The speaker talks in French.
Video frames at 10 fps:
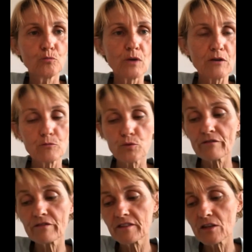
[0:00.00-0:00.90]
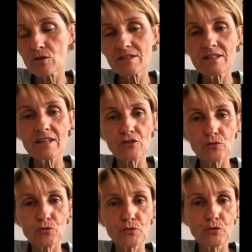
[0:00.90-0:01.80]
ben, pour éviter
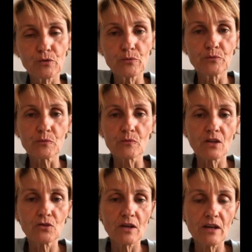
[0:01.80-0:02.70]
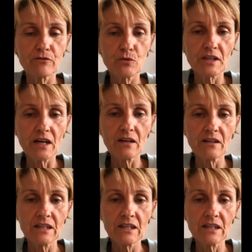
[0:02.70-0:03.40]
l'oxydation de, l'avocat.